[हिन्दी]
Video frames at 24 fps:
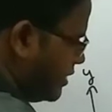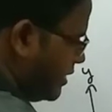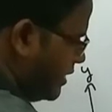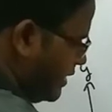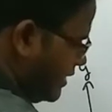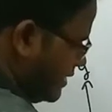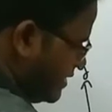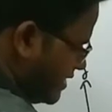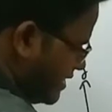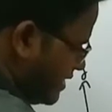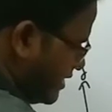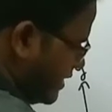क्यों
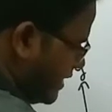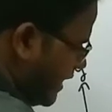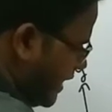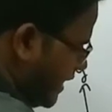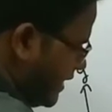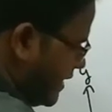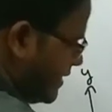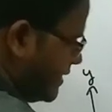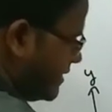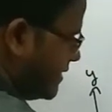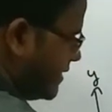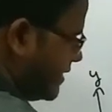क्योंकि नीचे
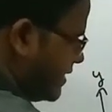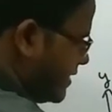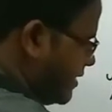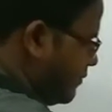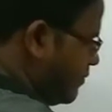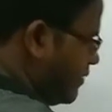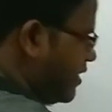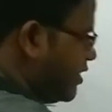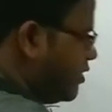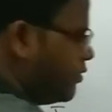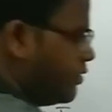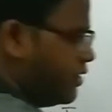एट्टी से
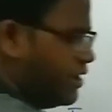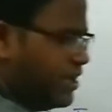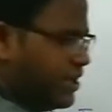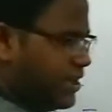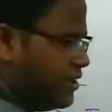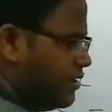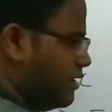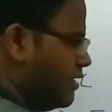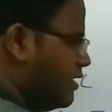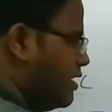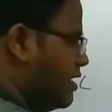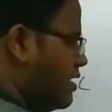कम की
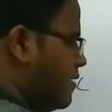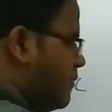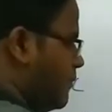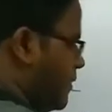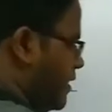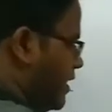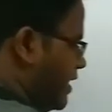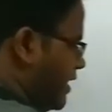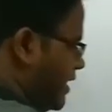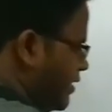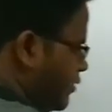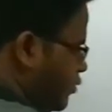लोडिंग है
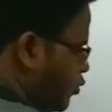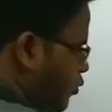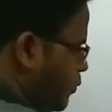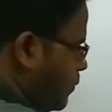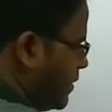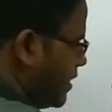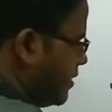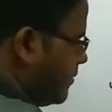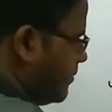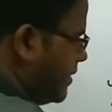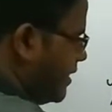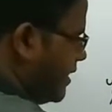पर लेकिन
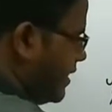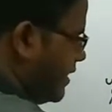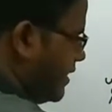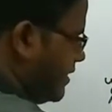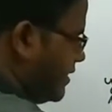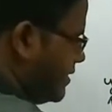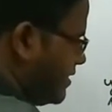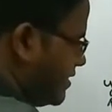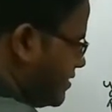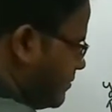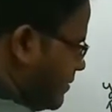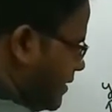ऊपर का
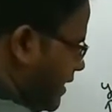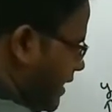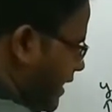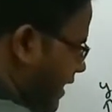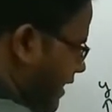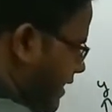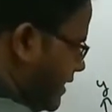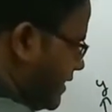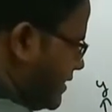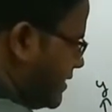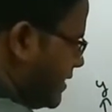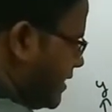मटेरियल जिसमें
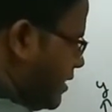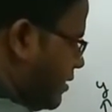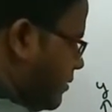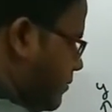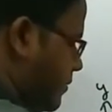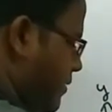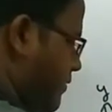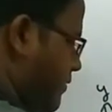एट्टी से